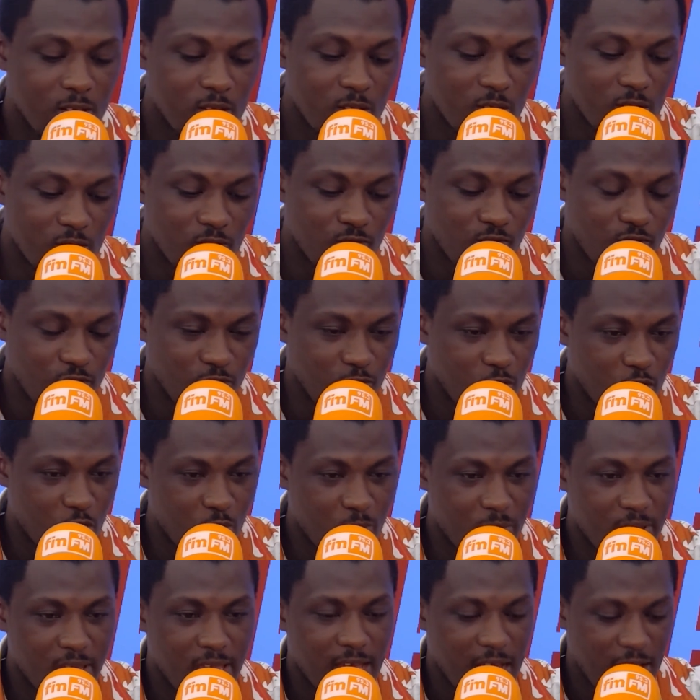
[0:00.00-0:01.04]
vous
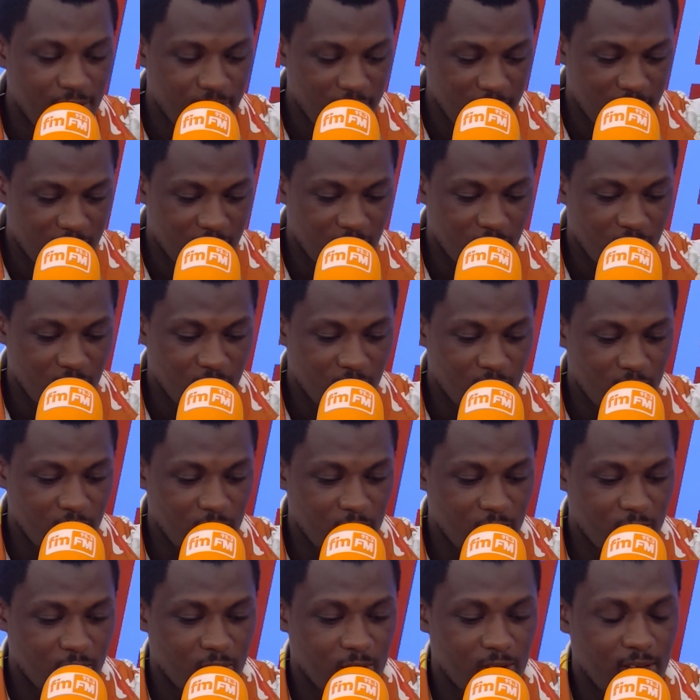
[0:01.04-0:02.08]
dormez avec euh,
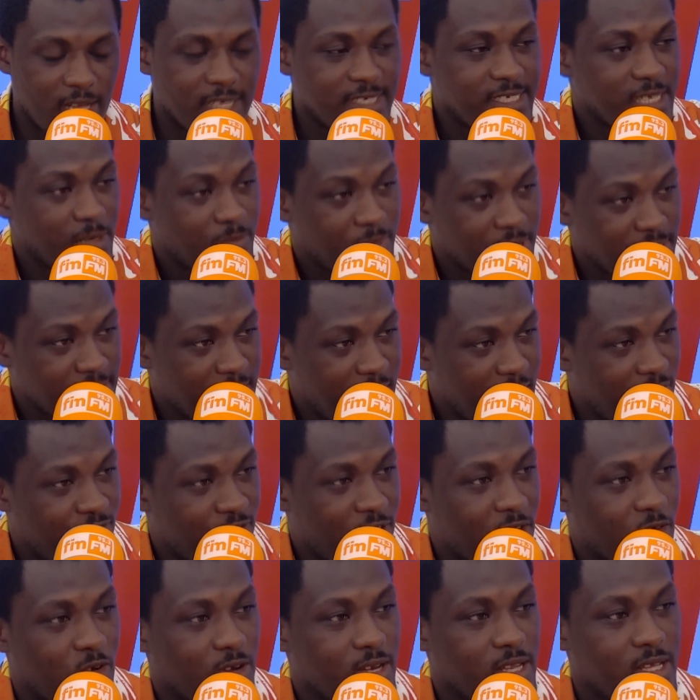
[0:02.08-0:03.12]
euh, l'ancien président Alpha
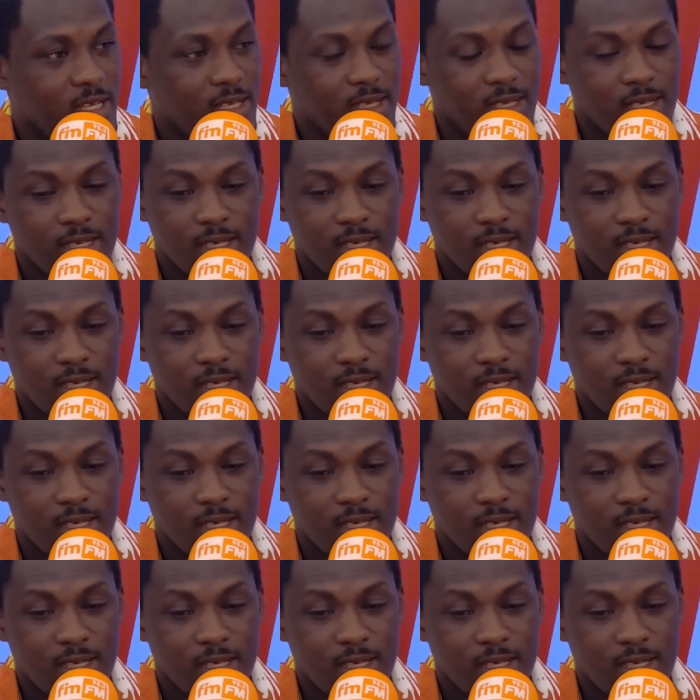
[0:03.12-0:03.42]
Condé,